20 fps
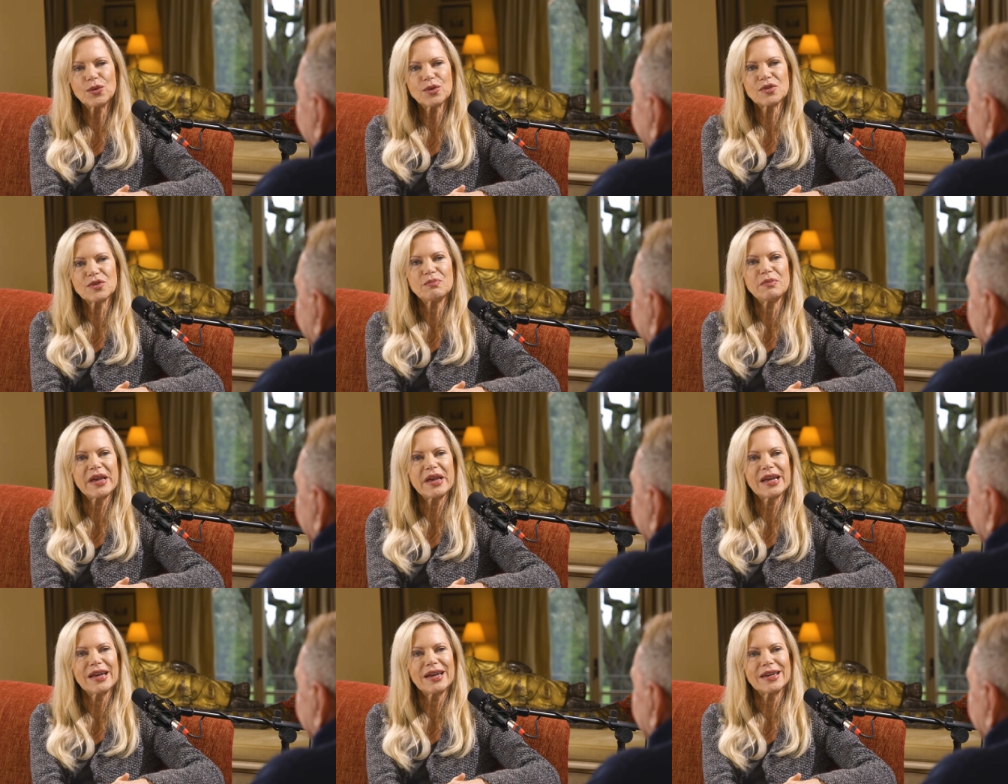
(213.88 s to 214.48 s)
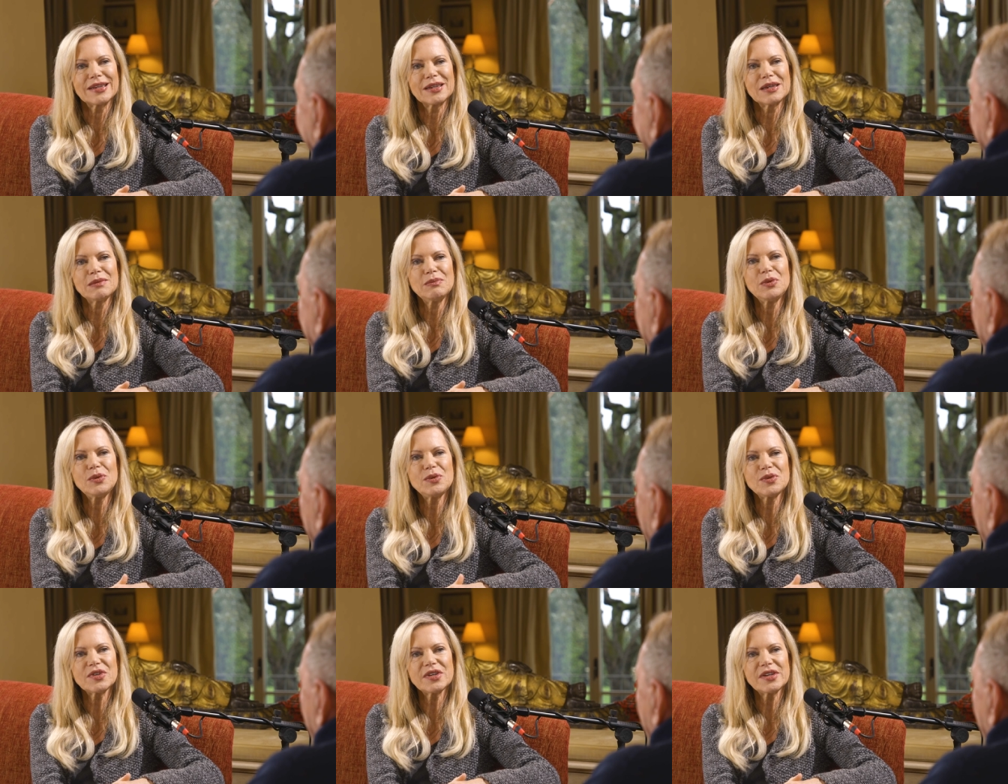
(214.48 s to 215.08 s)
großen Mengen an
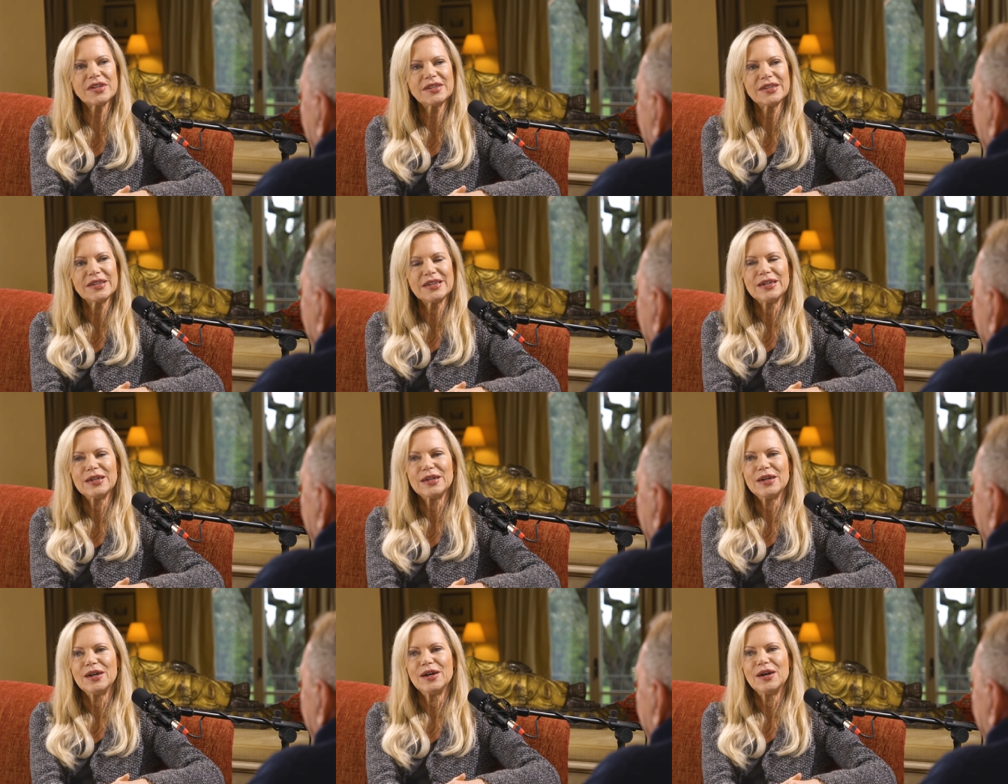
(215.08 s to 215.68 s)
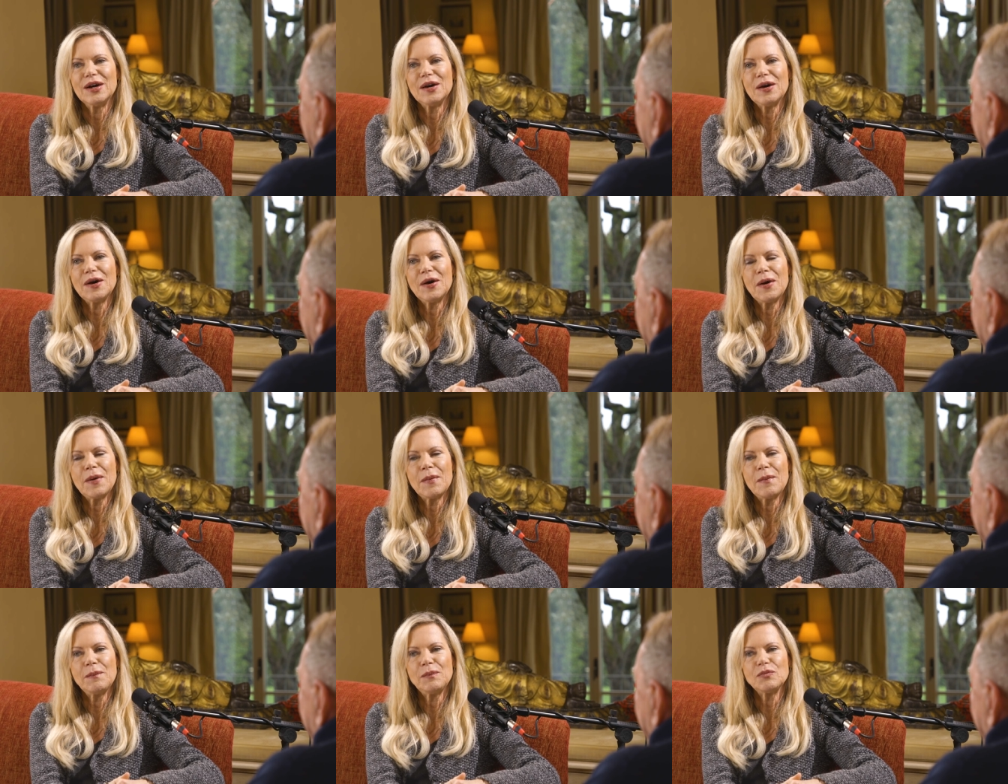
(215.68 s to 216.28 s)
Gemüse.
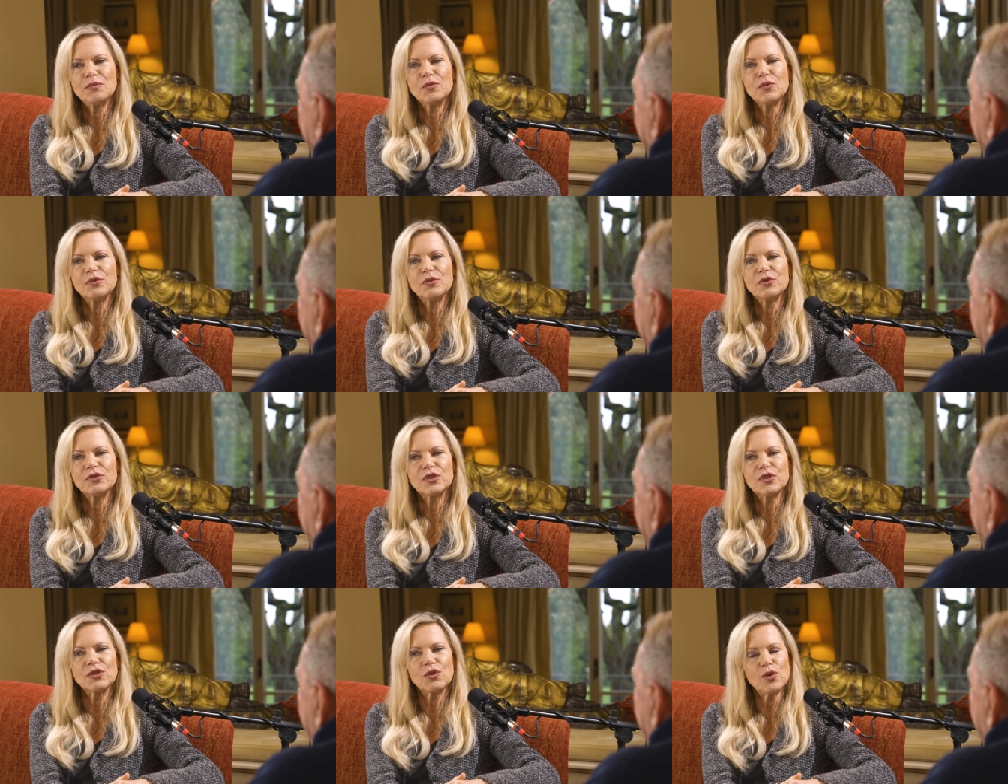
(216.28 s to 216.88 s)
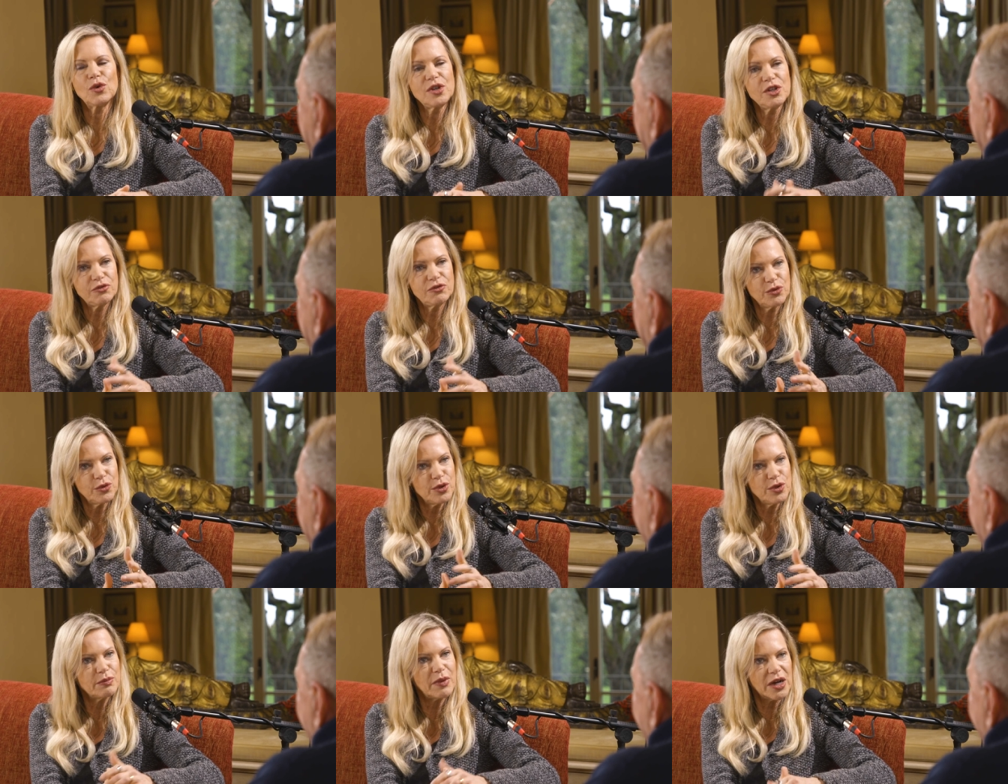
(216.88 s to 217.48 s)
Ähm,
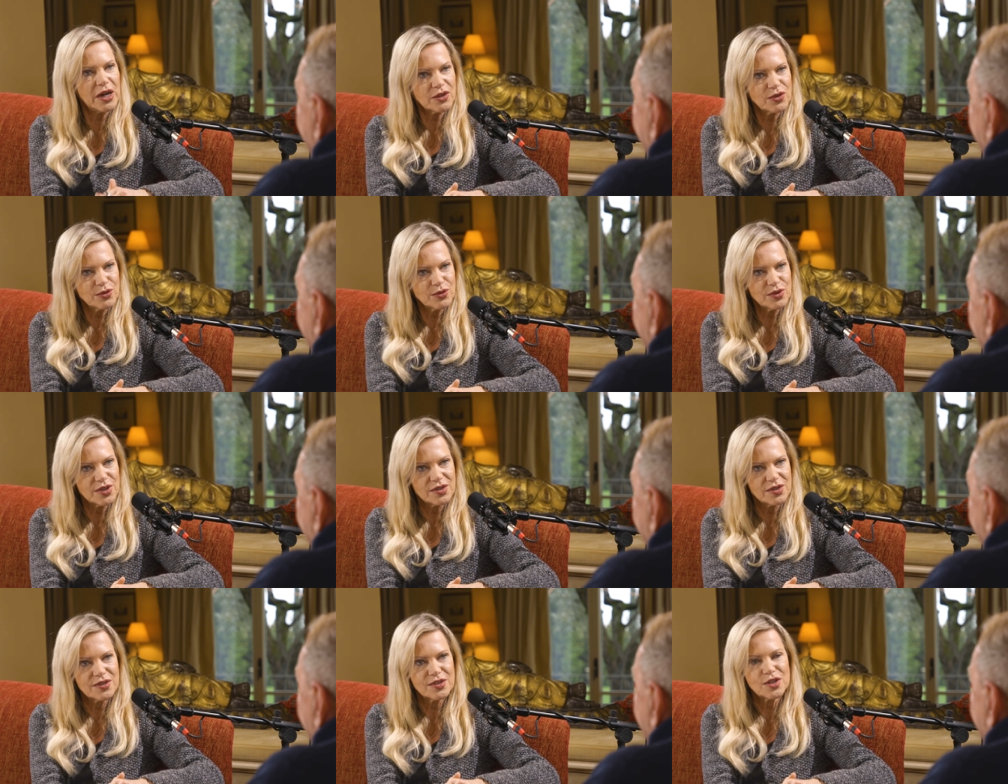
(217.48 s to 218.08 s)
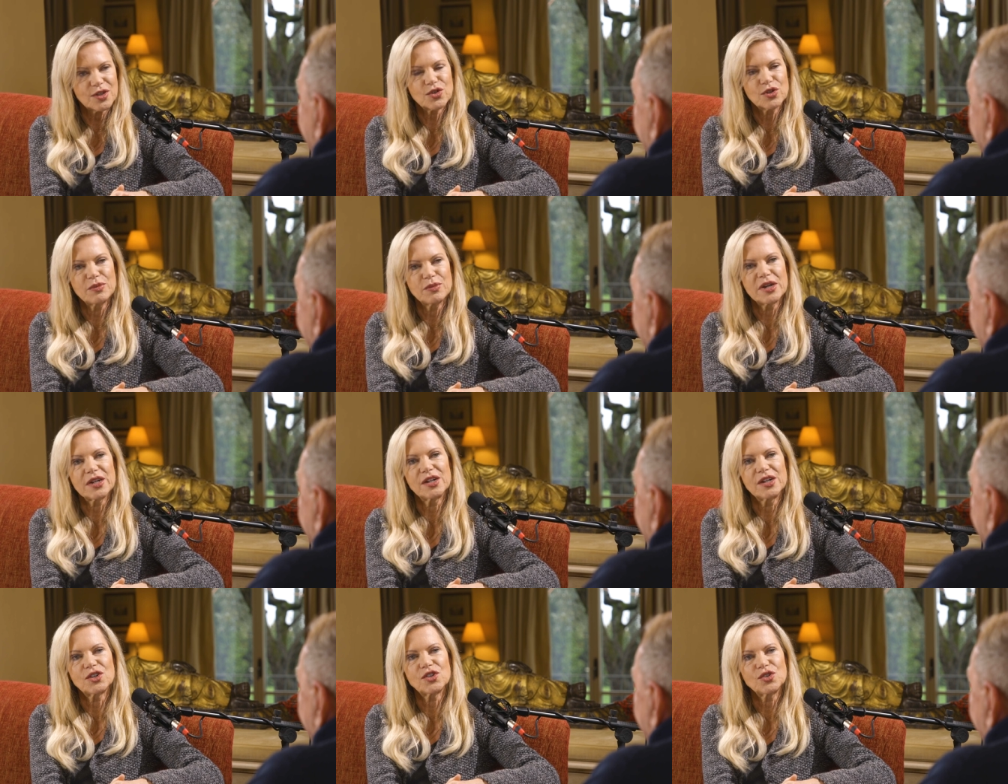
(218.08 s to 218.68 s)
Olivenöl magst du, das ist ja schon
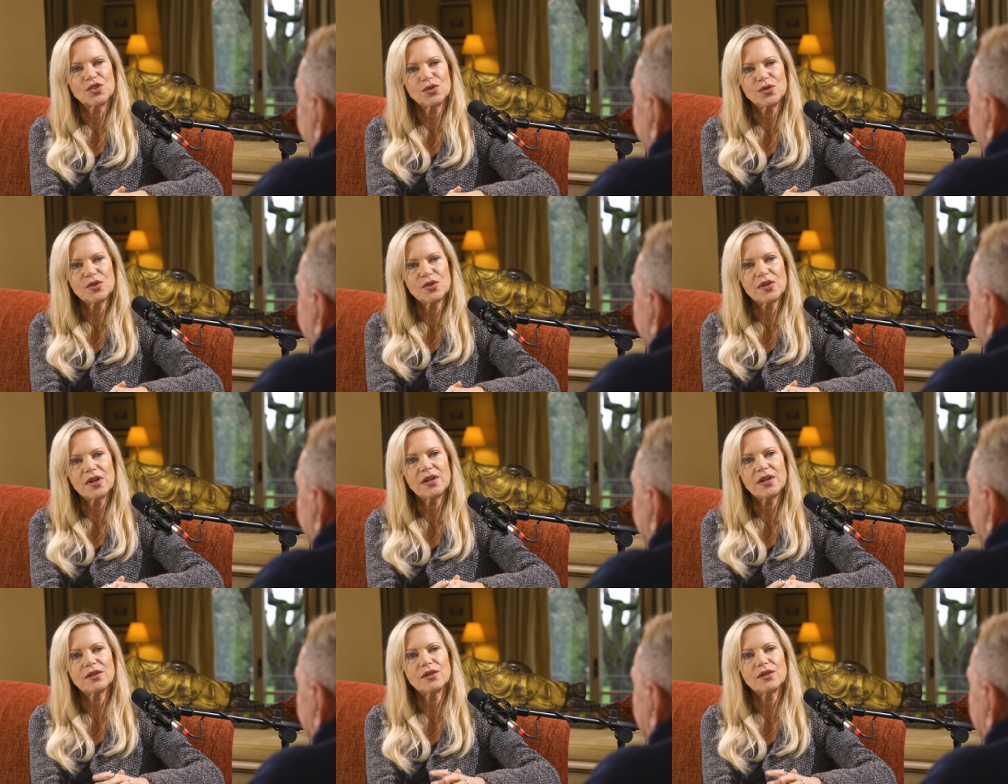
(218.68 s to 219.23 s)
mal ganz schön.